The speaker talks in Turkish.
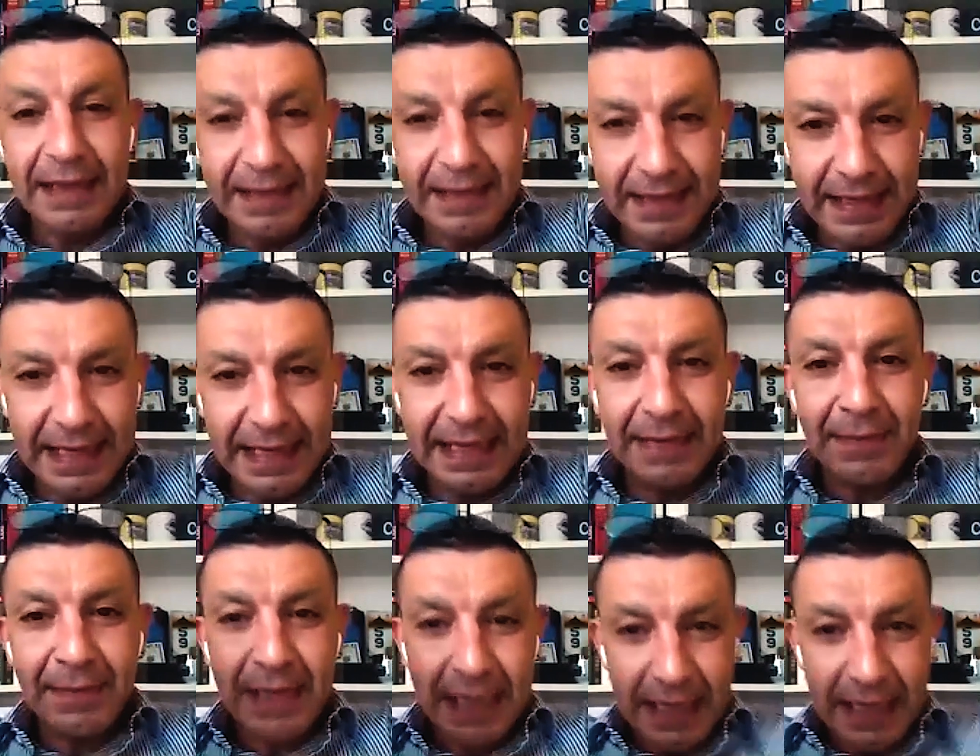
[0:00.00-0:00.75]

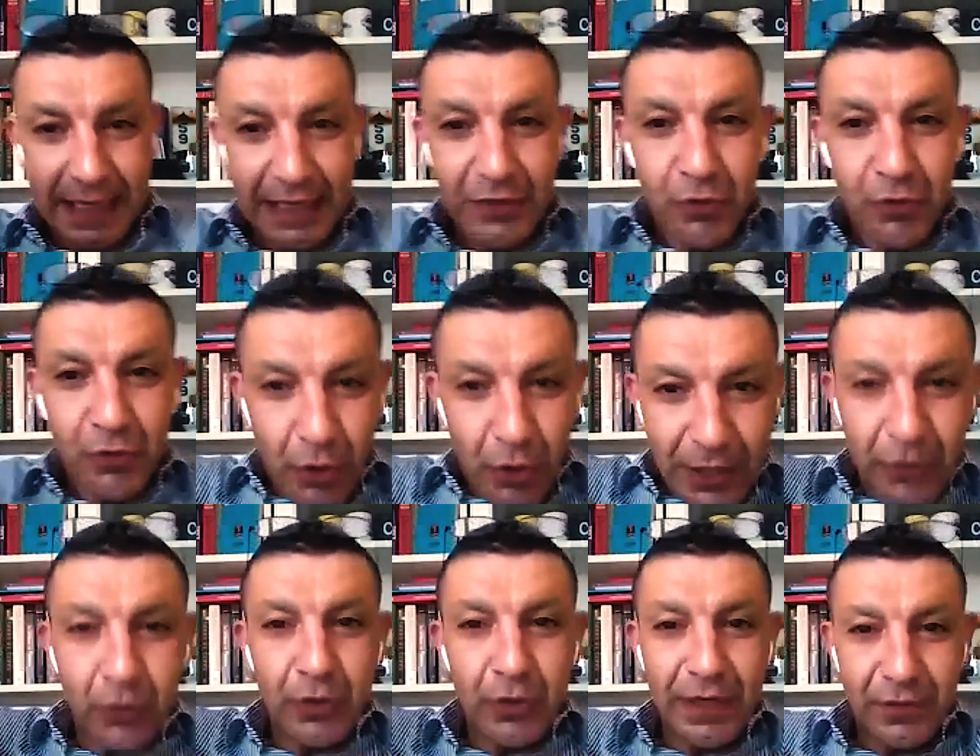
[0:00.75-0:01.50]
Diyelim ki
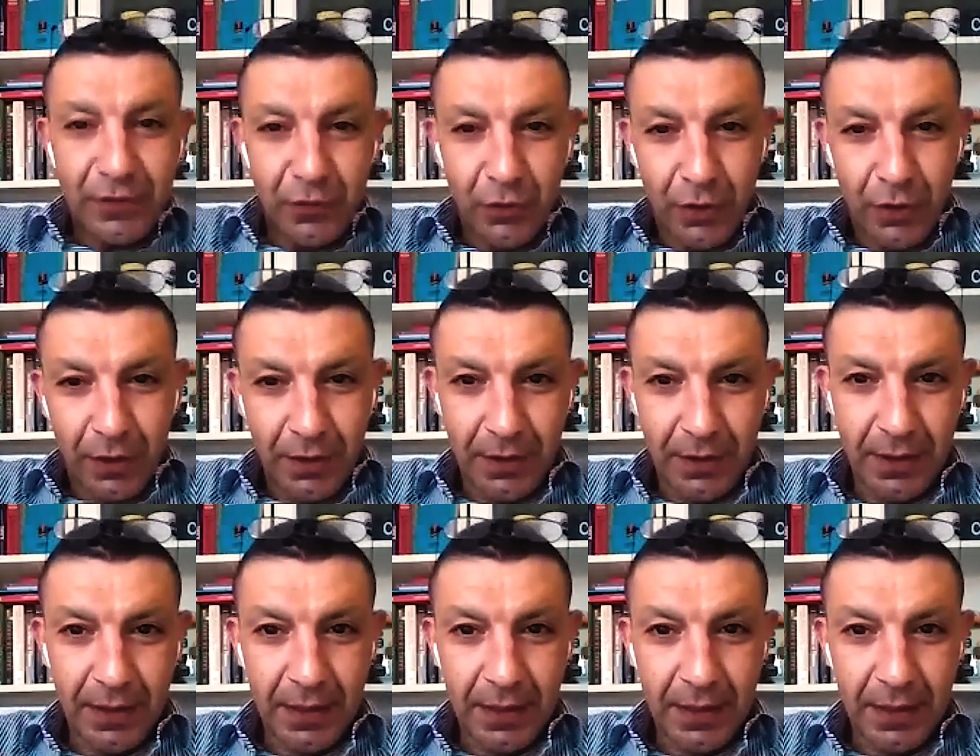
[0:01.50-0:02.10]
hidrolik üretiyor.